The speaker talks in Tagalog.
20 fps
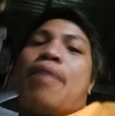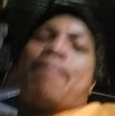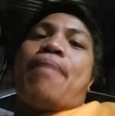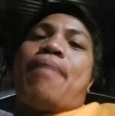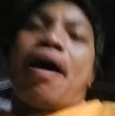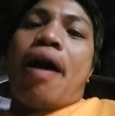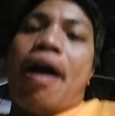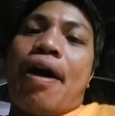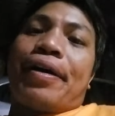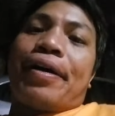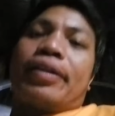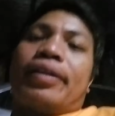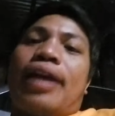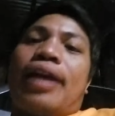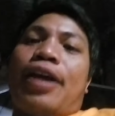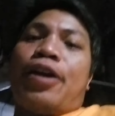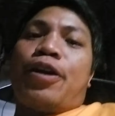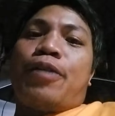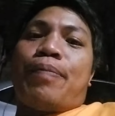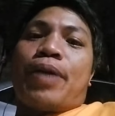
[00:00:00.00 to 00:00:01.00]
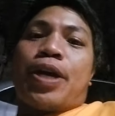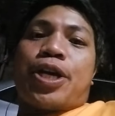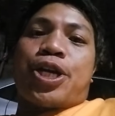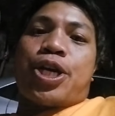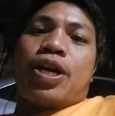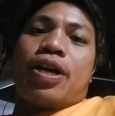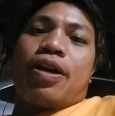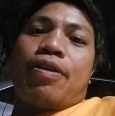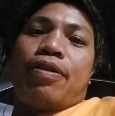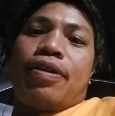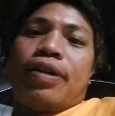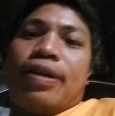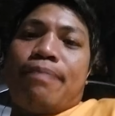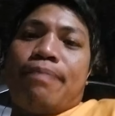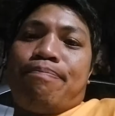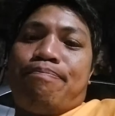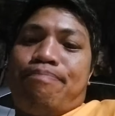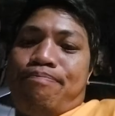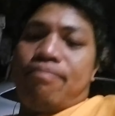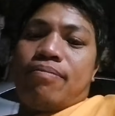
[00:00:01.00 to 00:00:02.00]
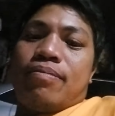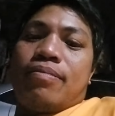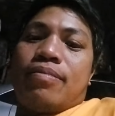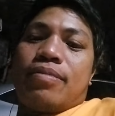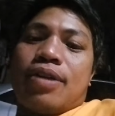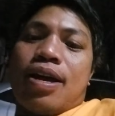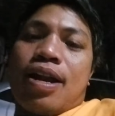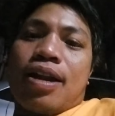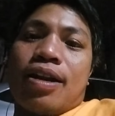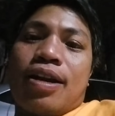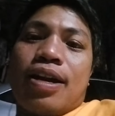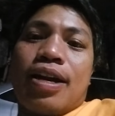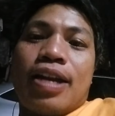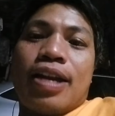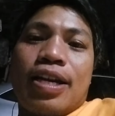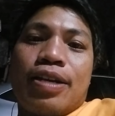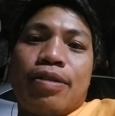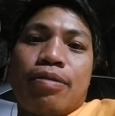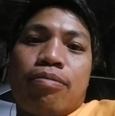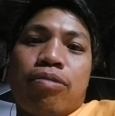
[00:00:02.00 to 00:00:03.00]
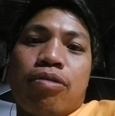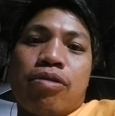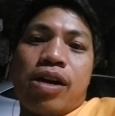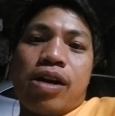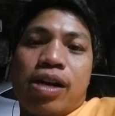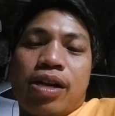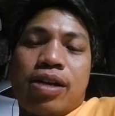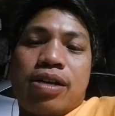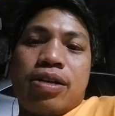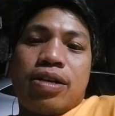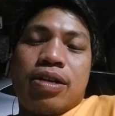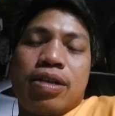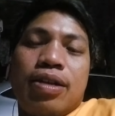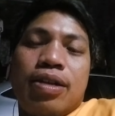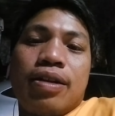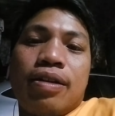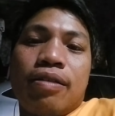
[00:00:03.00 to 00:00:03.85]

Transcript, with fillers: pa heart dayon pa share unya larga dayon burak